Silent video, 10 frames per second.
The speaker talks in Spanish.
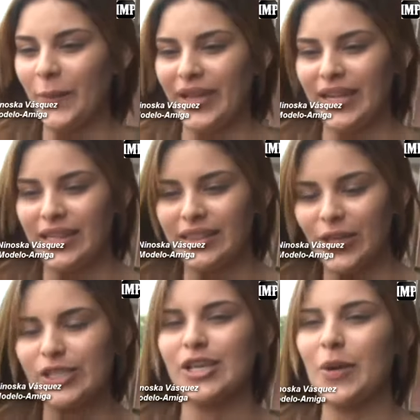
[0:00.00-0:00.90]

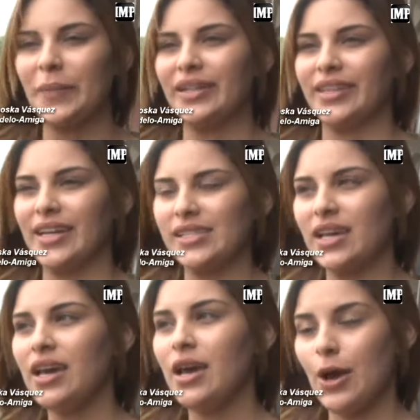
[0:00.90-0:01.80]

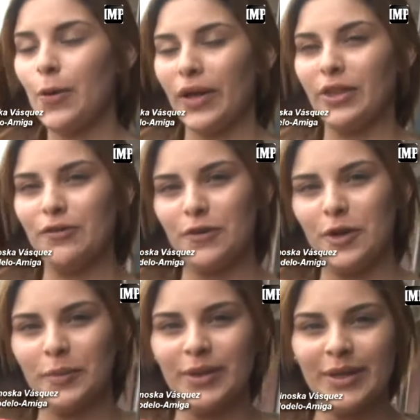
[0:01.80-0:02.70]
2012-2013, cuando
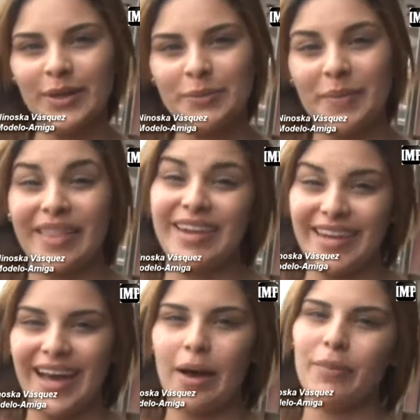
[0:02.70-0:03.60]
fuimos
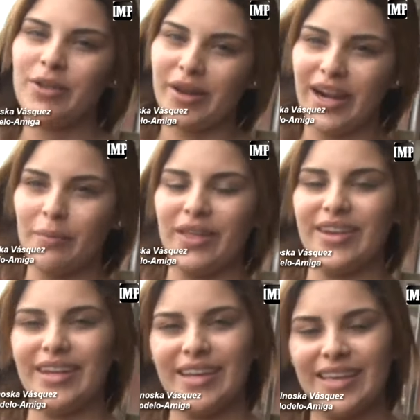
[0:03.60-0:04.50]
madrina ambas, yo era la
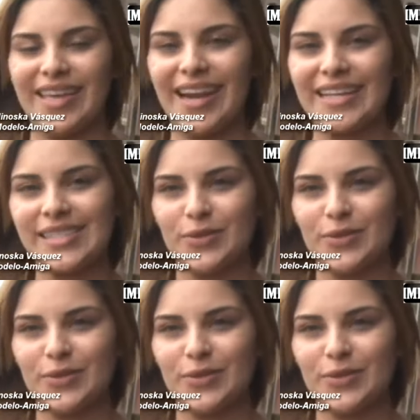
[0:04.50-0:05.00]
madrina y ella era la